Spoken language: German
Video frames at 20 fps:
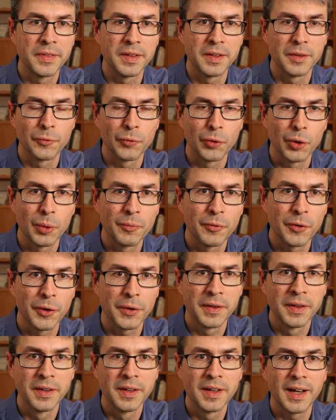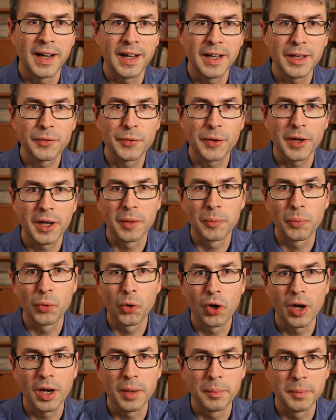die in Form von einfachen
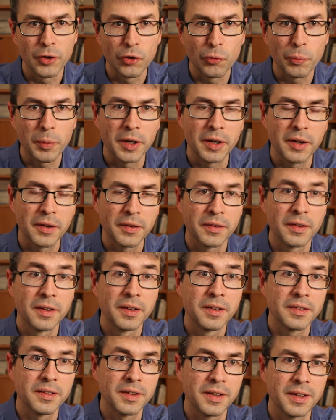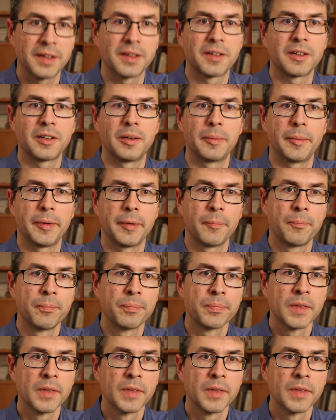Programmiersprachen daherkamen.